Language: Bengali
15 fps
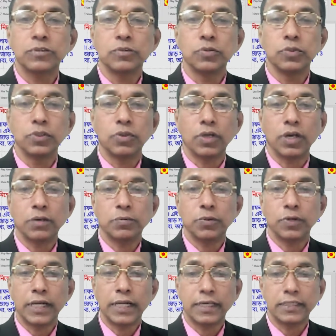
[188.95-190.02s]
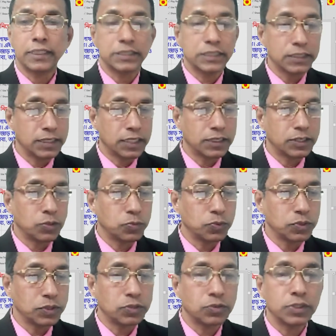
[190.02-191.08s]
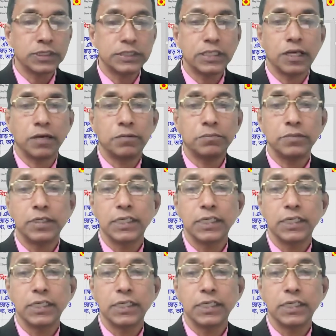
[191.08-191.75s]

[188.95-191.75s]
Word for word: দুই করার পরে একটা সিদ্ধান্তে উপনীত হয়েছিলাম